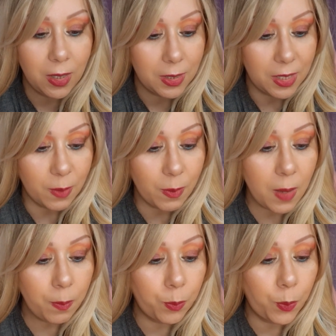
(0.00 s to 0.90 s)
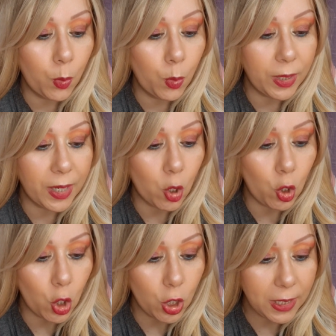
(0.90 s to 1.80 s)
Se llama
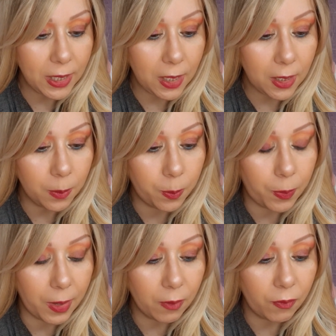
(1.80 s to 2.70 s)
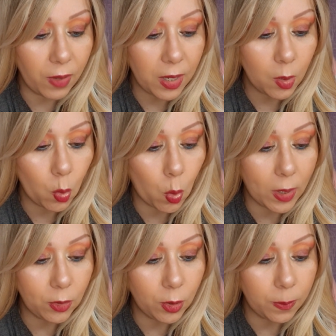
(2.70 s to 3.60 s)
Pureology Perfect
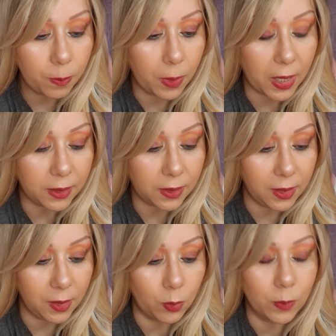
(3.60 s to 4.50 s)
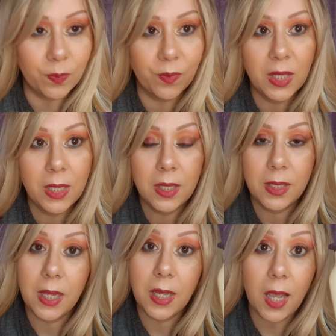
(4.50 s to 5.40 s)
4 Platinum.
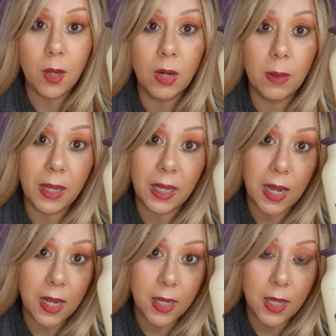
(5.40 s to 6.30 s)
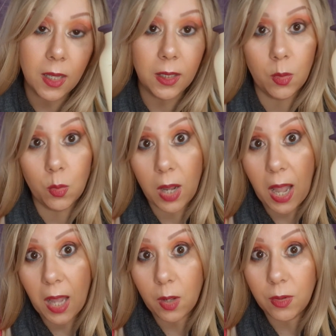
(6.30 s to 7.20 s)
Sé que hay una mascarilla y un
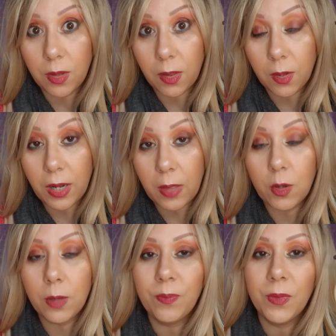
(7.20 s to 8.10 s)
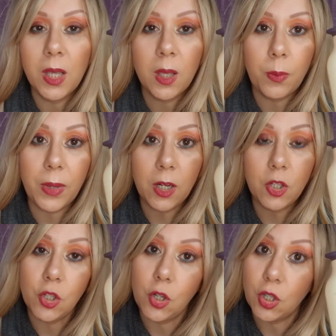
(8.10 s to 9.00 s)
acondicionador, pero
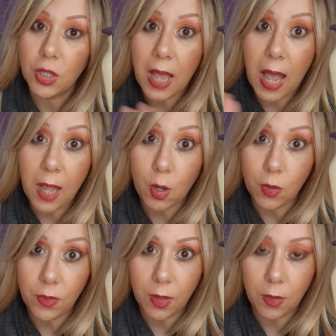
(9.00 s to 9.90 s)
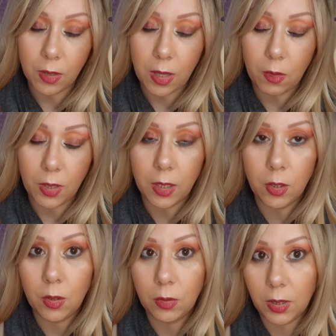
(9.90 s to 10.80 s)
yo los acondicionadores
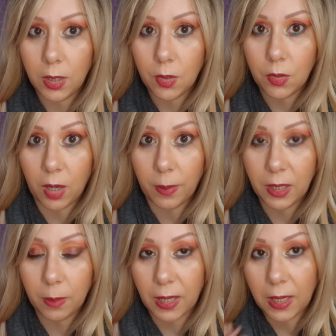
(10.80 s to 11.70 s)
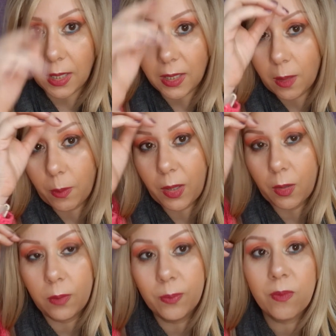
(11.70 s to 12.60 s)
no utilizo solamente mascarilla,
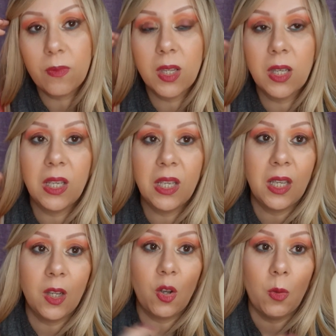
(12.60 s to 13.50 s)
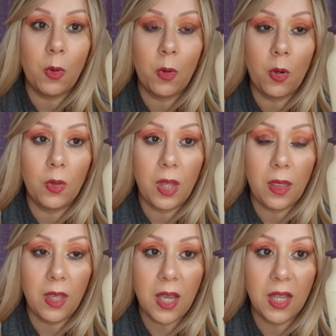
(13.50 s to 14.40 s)
pero como
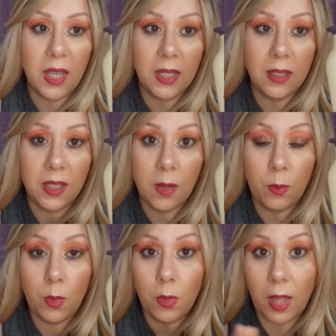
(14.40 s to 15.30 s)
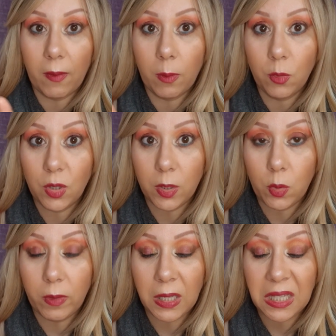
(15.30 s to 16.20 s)
decían que este shampoo daba mucha
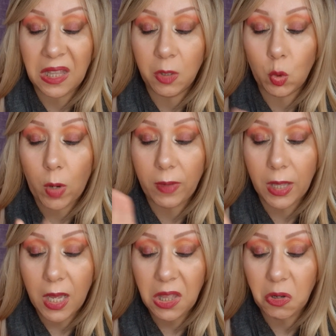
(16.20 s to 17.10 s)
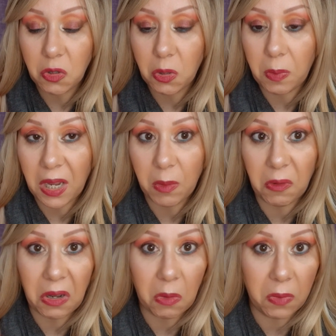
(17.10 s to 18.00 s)
suavidad, digo yo, ¿para qué
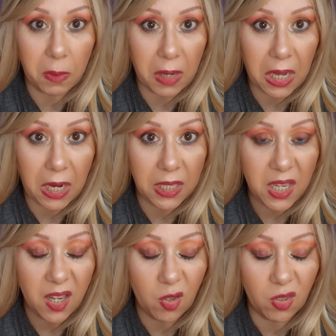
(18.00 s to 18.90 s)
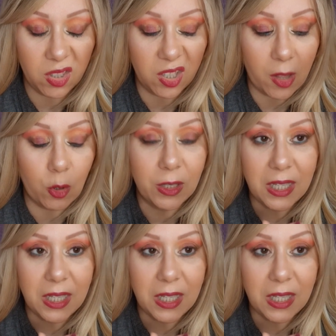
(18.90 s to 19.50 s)
me voy a comprar mascarilla, acondicionador?